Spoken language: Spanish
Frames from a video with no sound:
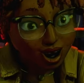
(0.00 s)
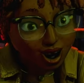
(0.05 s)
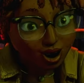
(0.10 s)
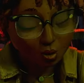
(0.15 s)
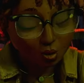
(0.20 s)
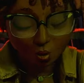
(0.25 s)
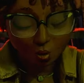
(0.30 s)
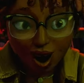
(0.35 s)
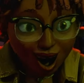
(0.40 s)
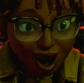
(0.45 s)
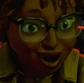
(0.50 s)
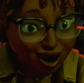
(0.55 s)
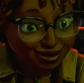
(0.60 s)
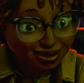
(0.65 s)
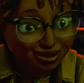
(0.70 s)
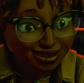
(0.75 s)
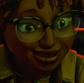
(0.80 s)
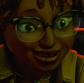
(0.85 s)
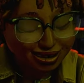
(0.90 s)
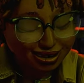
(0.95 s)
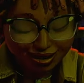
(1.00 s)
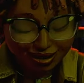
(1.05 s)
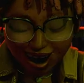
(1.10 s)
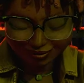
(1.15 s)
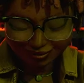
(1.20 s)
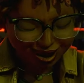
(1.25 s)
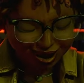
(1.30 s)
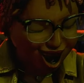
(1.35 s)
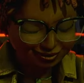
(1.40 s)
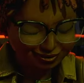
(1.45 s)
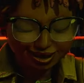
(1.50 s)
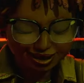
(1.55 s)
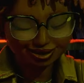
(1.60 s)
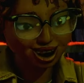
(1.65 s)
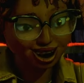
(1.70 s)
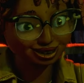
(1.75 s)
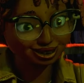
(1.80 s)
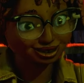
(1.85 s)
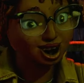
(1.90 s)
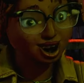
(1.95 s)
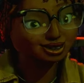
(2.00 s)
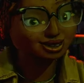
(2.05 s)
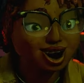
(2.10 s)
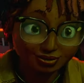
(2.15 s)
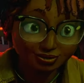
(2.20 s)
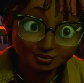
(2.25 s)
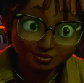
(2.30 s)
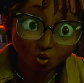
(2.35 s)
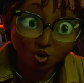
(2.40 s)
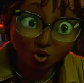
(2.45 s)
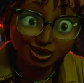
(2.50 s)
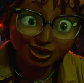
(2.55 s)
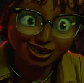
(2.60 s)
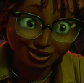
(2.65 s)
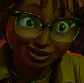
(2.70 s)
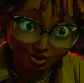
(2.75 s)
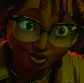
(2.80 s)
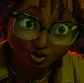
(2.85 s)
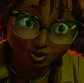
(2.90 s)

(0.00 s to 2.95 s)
No se preocupen, ustedes se lucirán en el cumpleaños de